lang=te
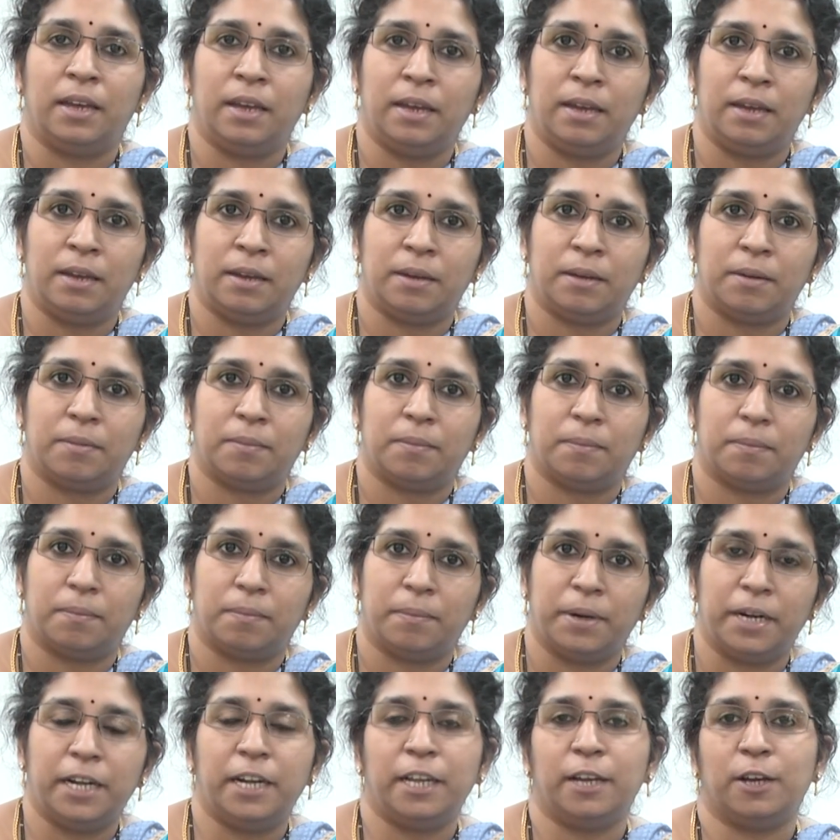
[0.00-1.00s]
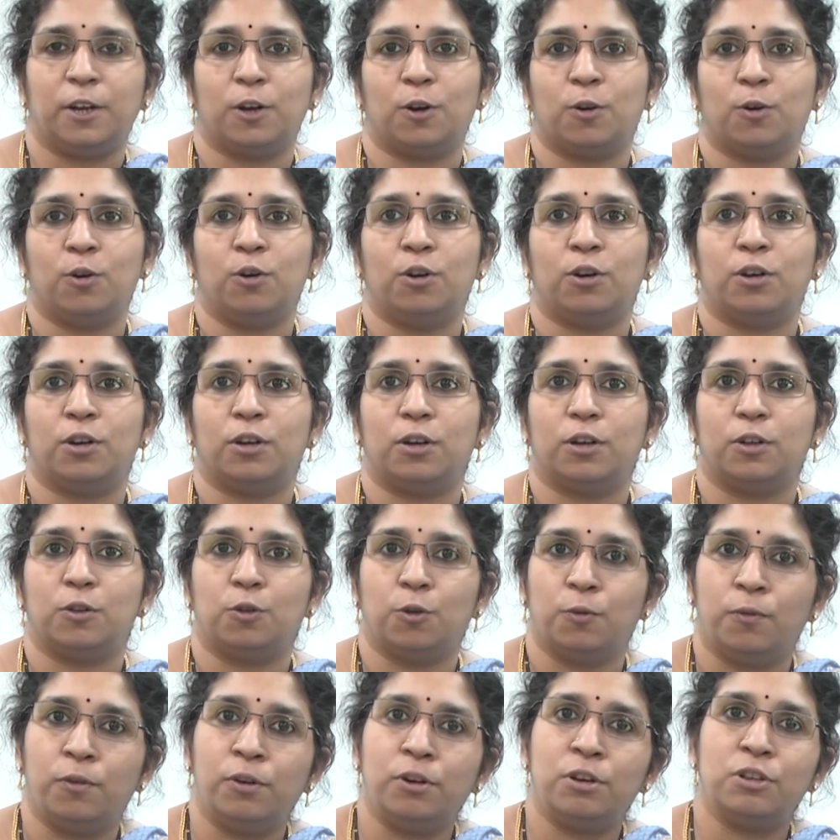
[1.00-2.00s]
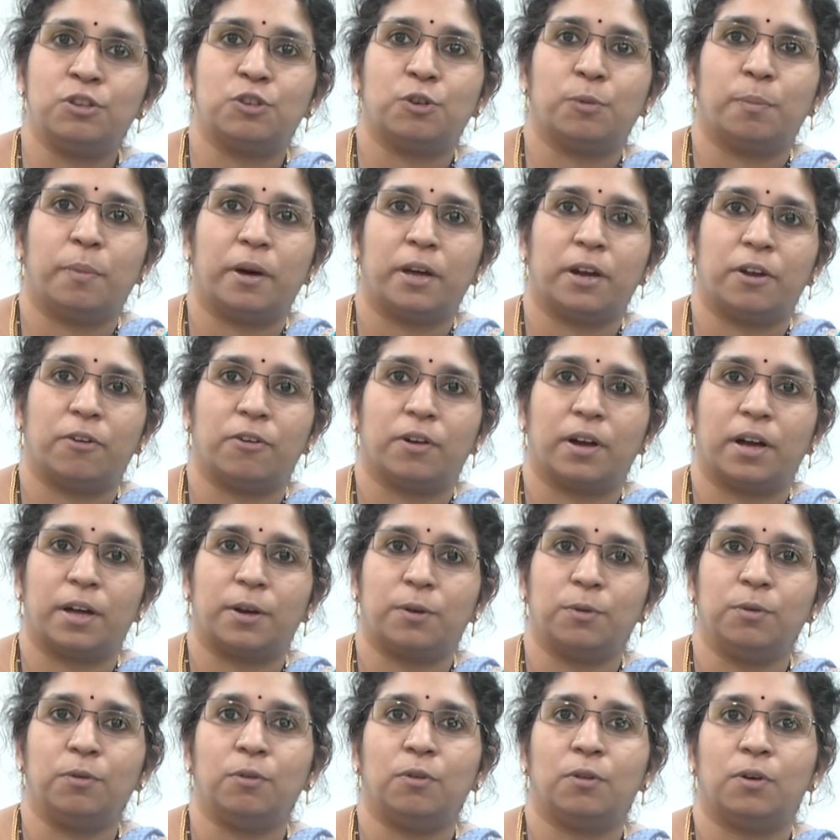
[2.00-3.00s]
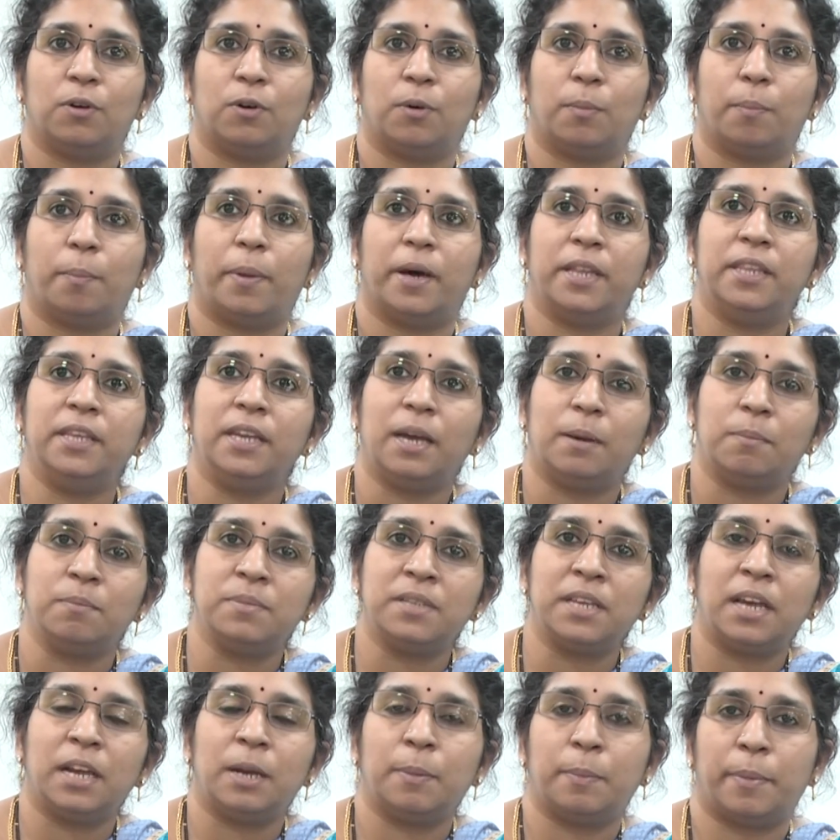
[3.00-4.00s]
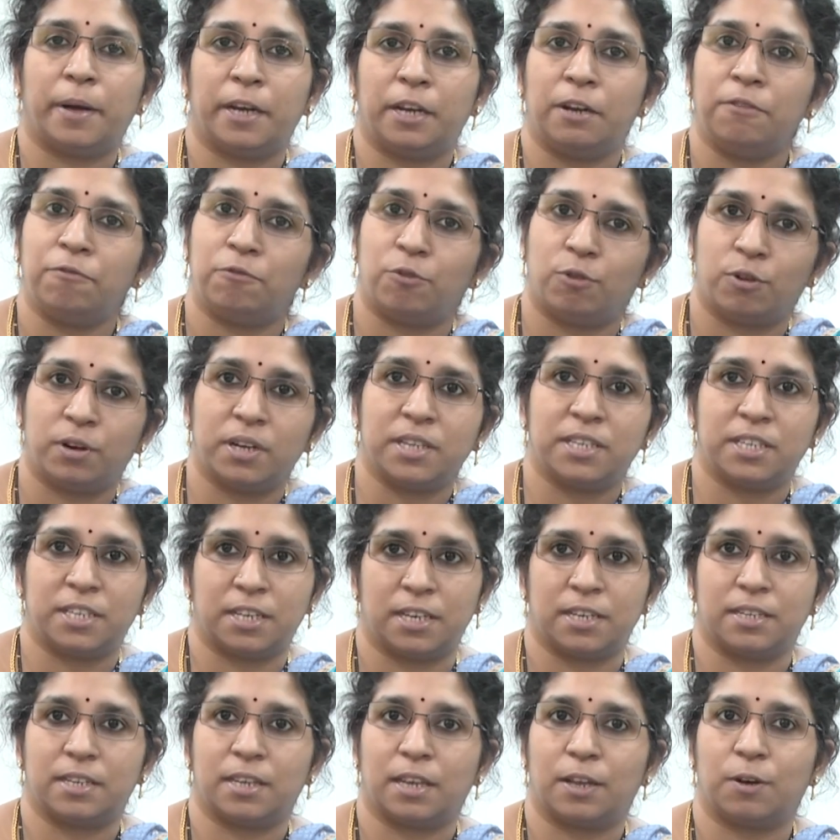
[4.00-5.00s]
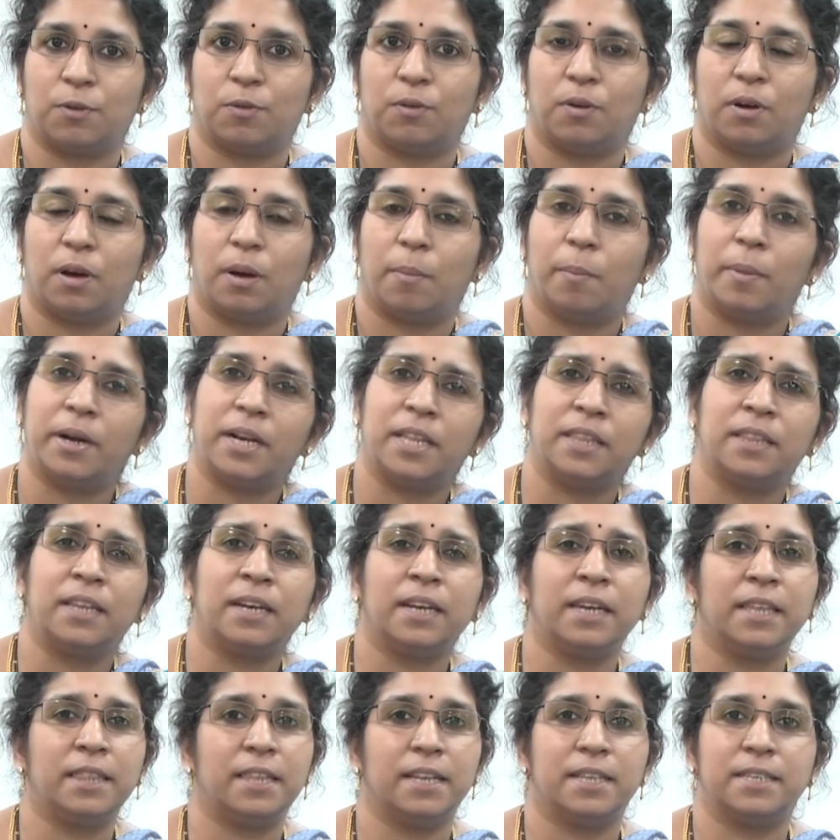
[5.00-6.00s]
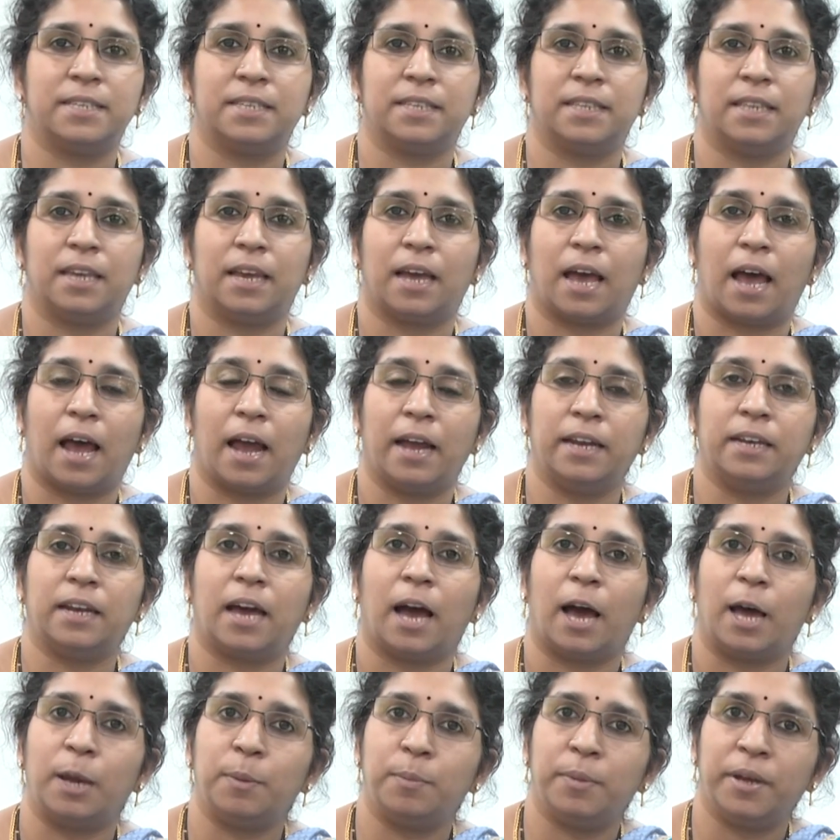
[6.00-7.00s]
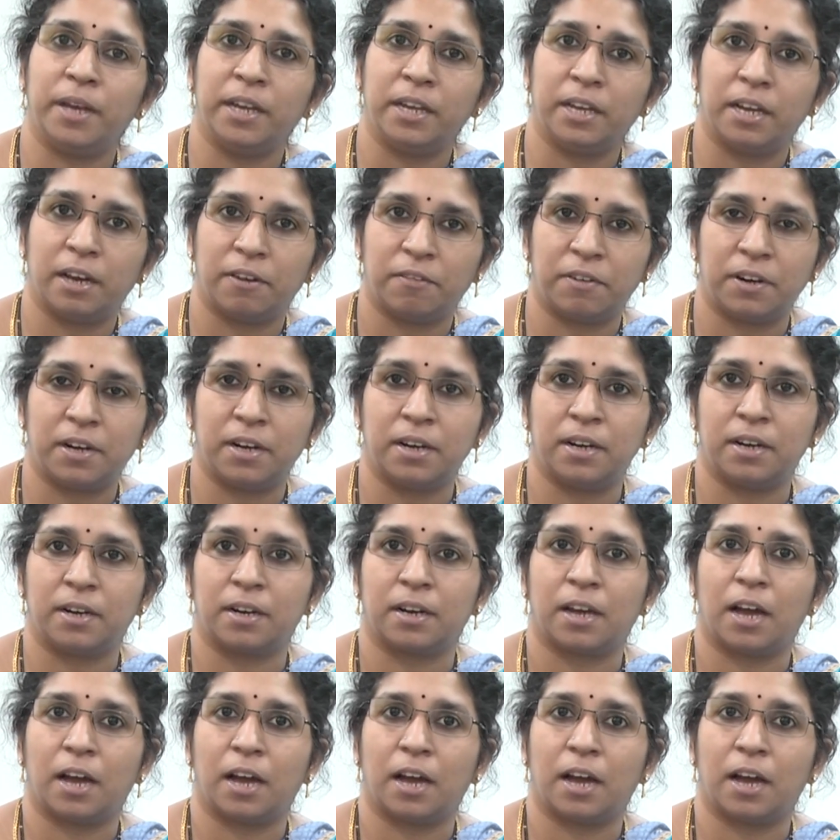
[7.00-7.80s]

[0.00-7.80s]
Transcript: ఈ మీటింగ్లో దువ్వూరి సుబ్బారావు గారు పది అంశాలపైన ఫోకస్ చేశారు మనందరికీ తెలిసిందే ఆయన ఆర్బీఐ గవర్నర్